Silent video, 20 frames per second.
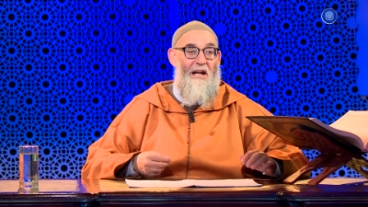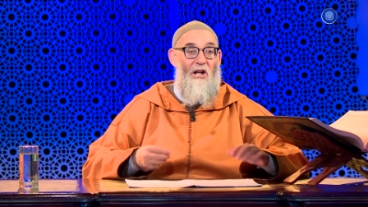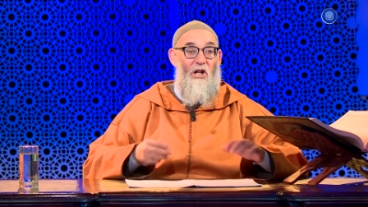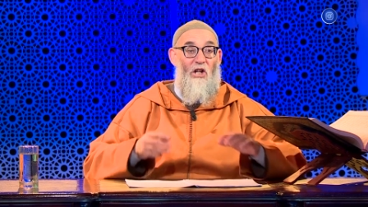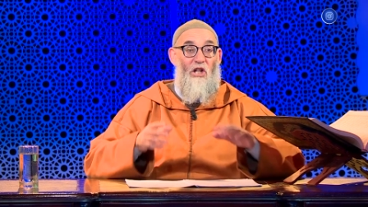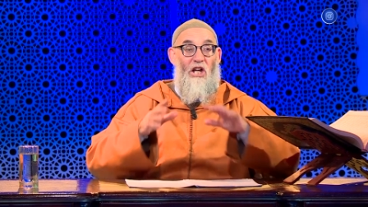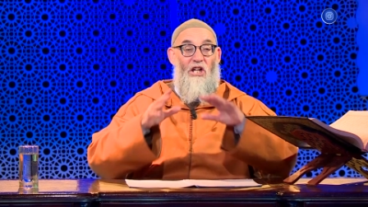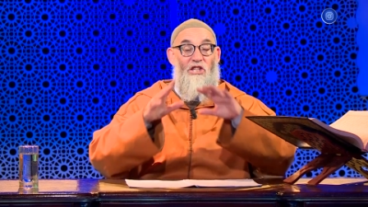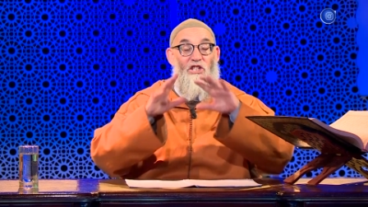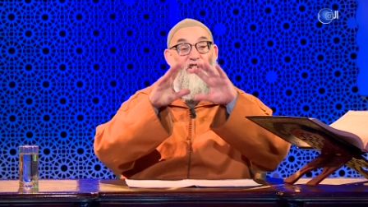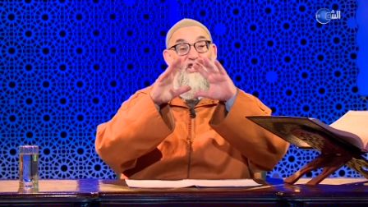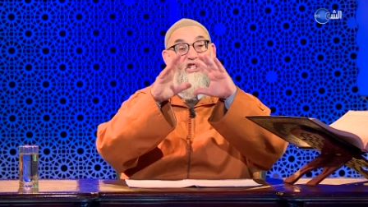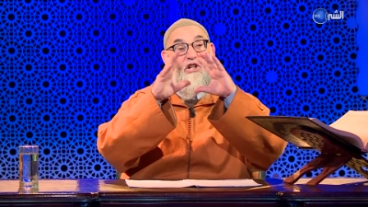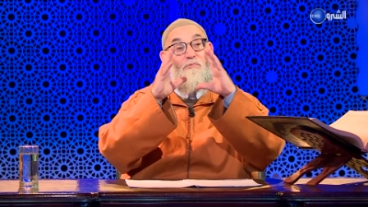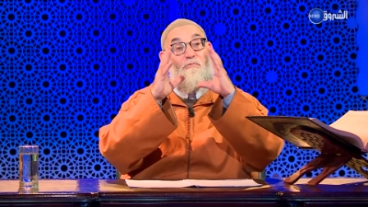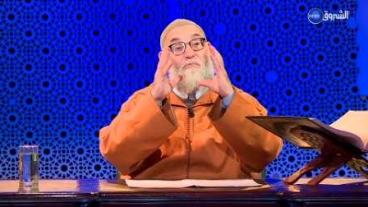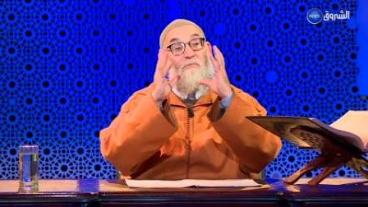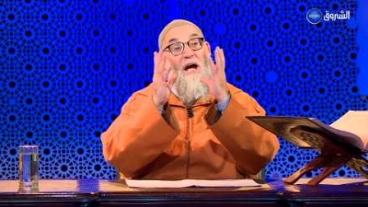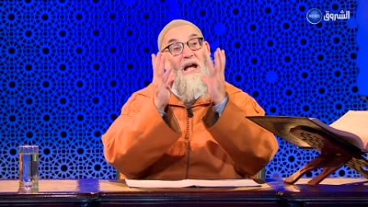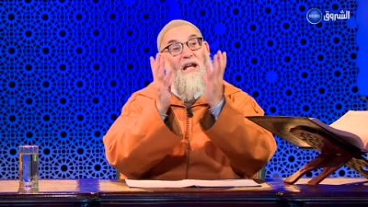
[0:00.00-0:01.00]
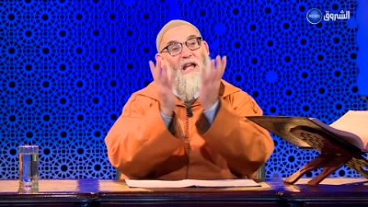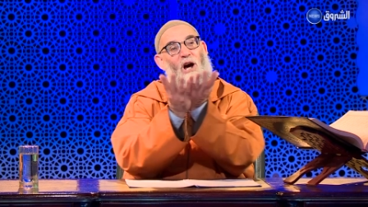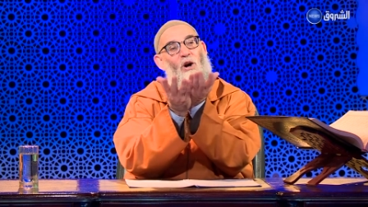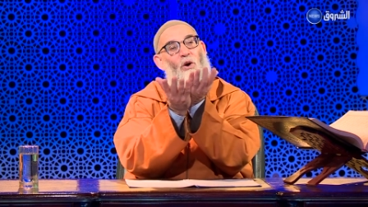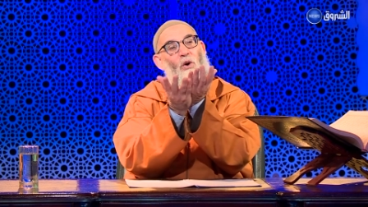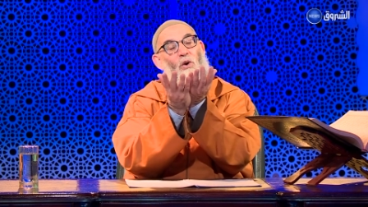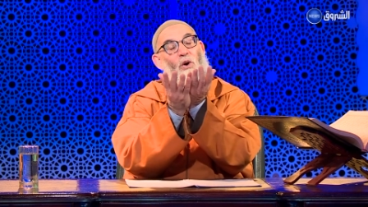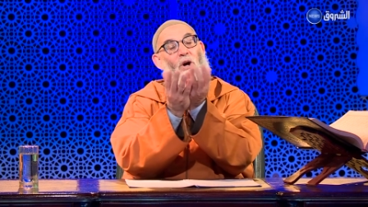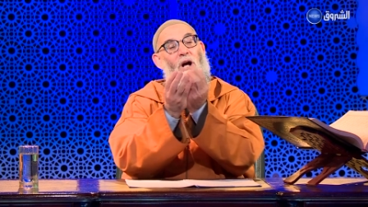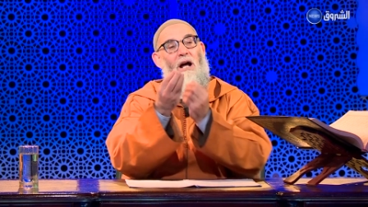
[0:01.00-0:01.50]
الذي
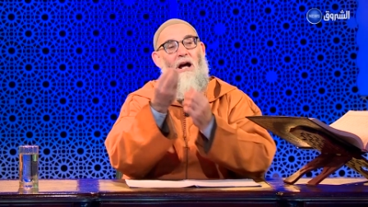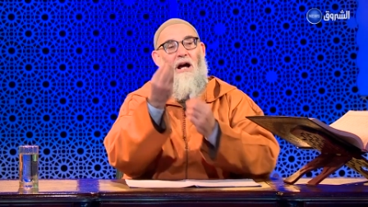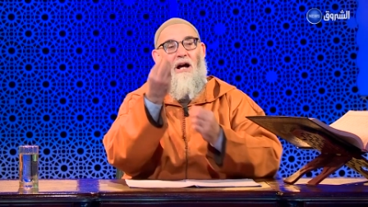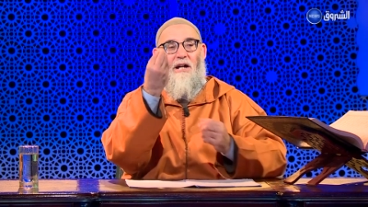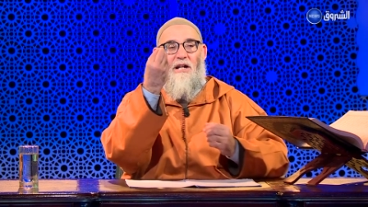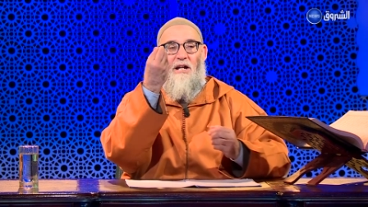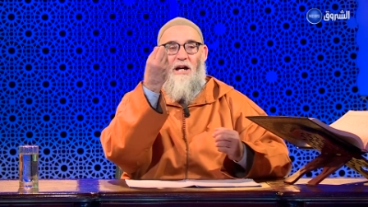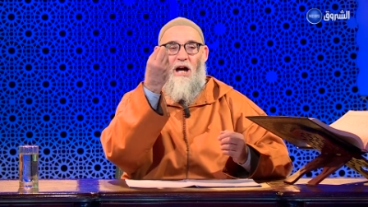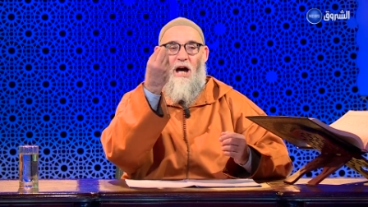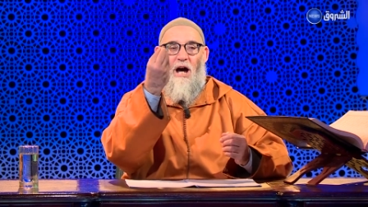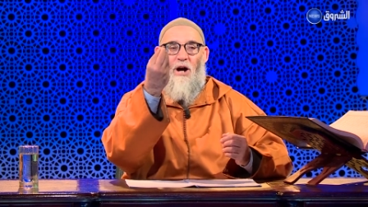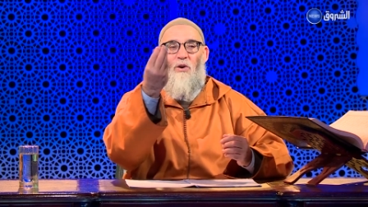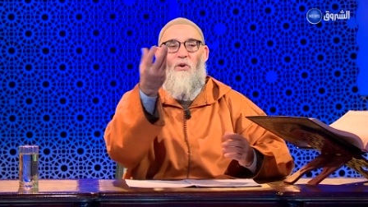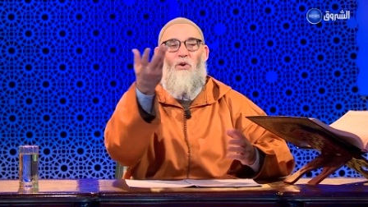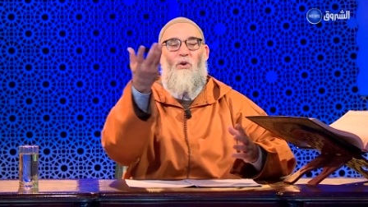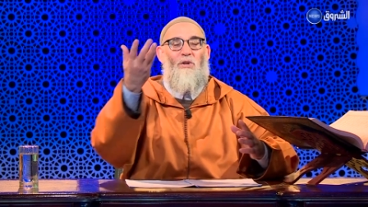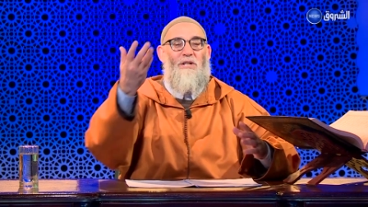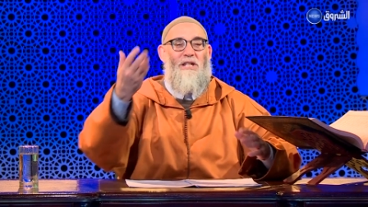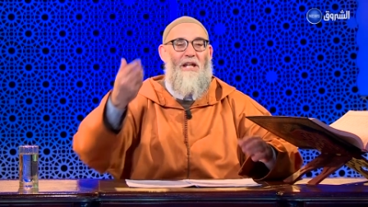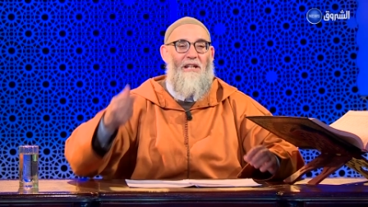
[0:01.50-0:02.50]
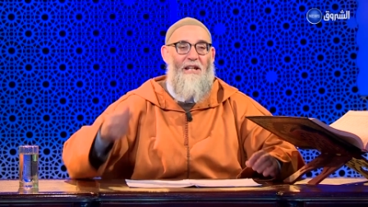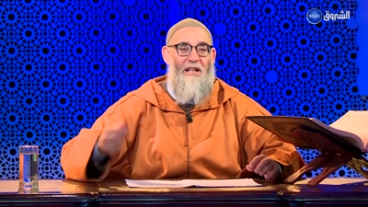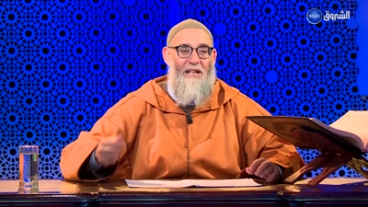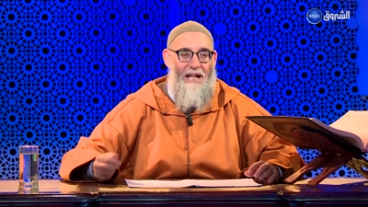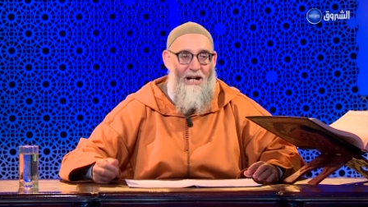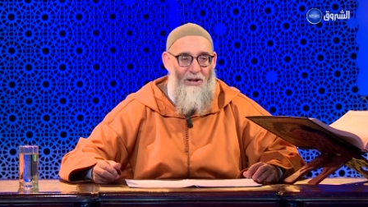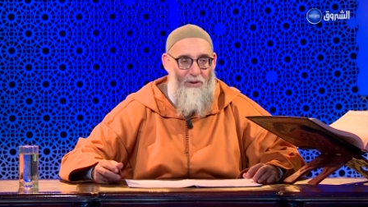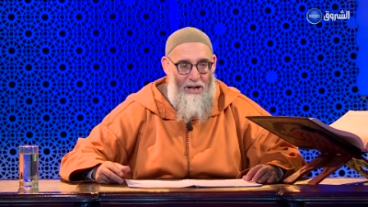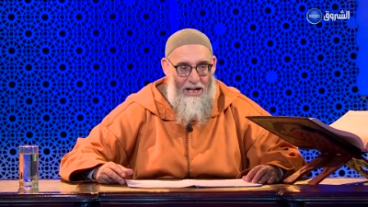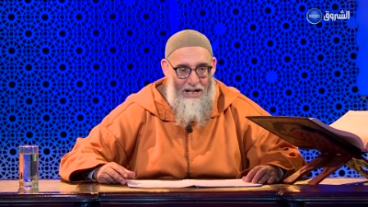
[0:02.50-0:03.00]
جمله حياؤه صلى
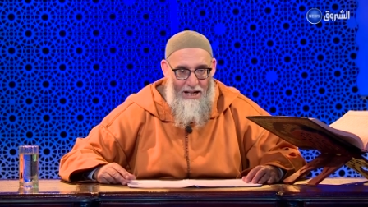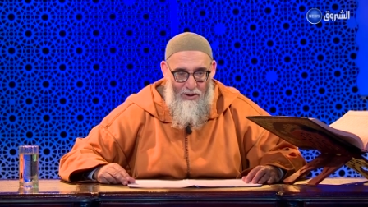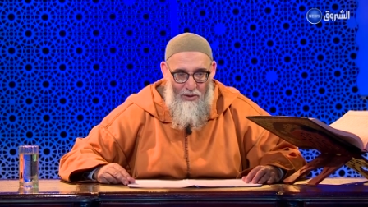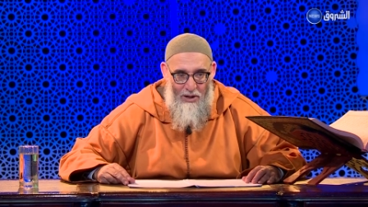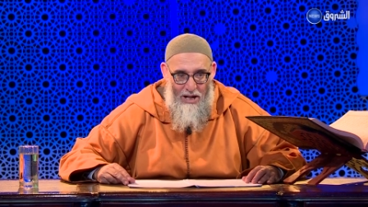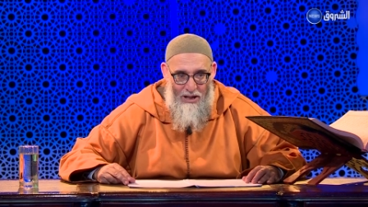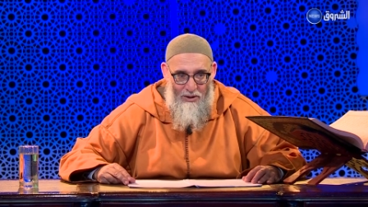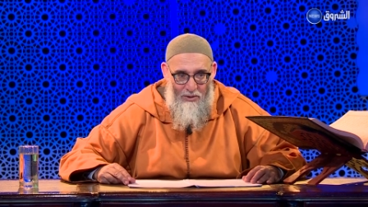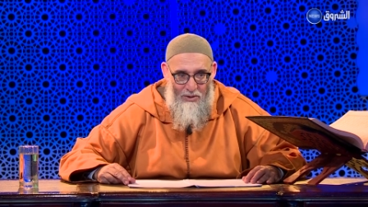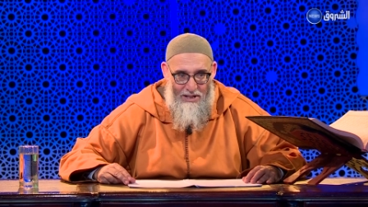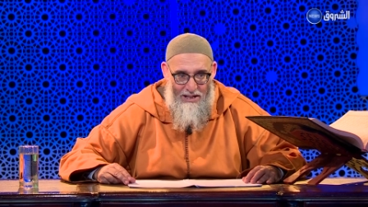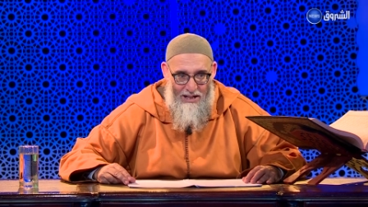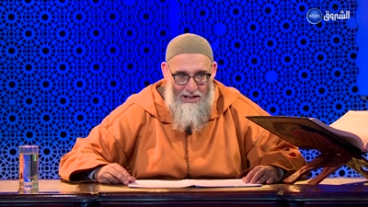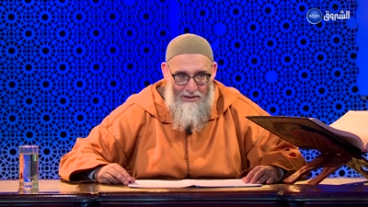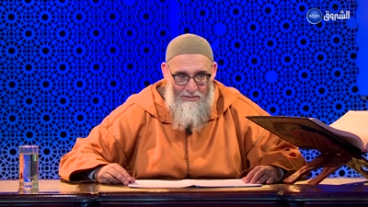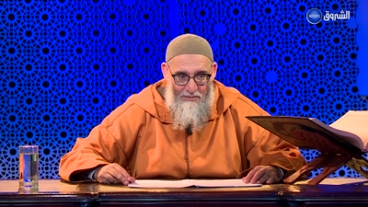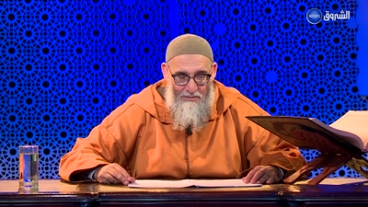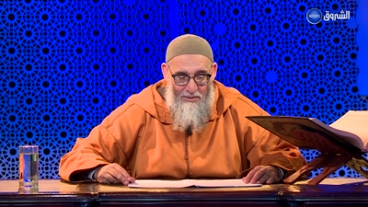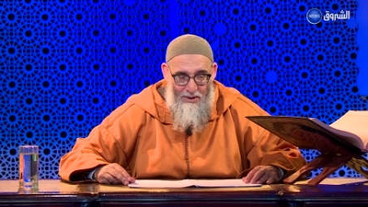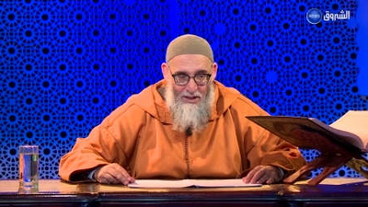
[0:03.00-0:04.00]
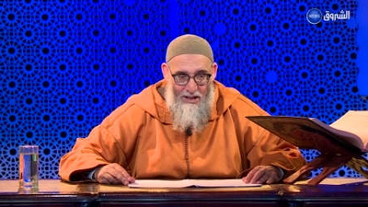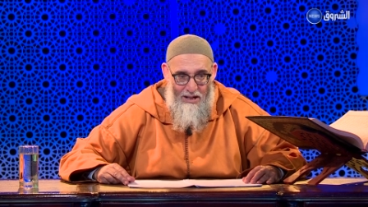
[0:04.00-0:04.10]
الله عليه واله وسلم